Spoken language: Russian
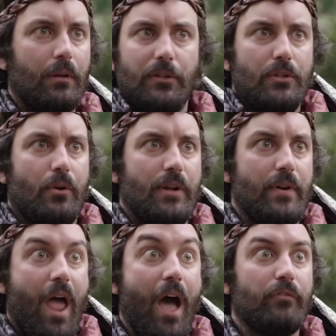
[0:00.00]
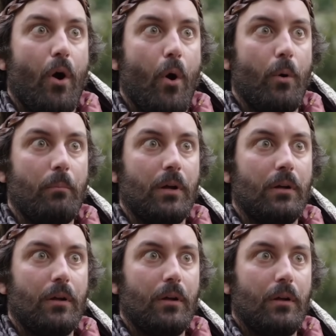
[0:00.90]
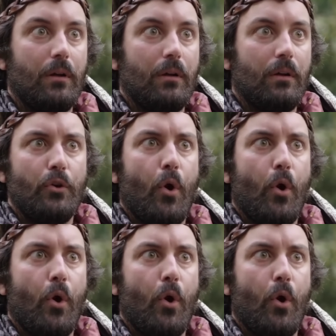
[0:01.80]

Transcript: У тебя нет никакого дома. И у